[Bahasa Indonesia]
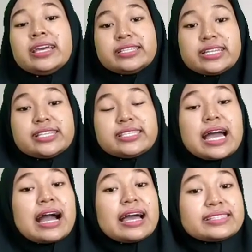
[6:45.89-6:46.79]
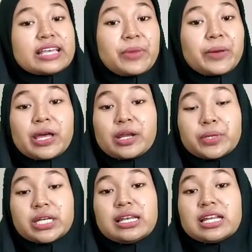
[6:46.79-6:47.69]
Jadi jangan sampai para
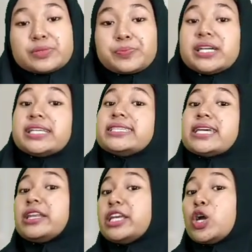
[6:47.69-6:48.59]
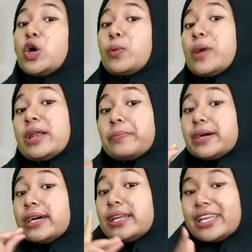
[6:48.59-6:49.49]
para bedilers menjadi korban
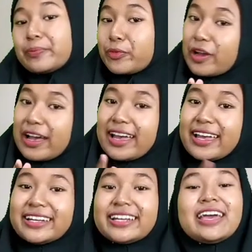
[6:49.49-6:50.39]
penipuan.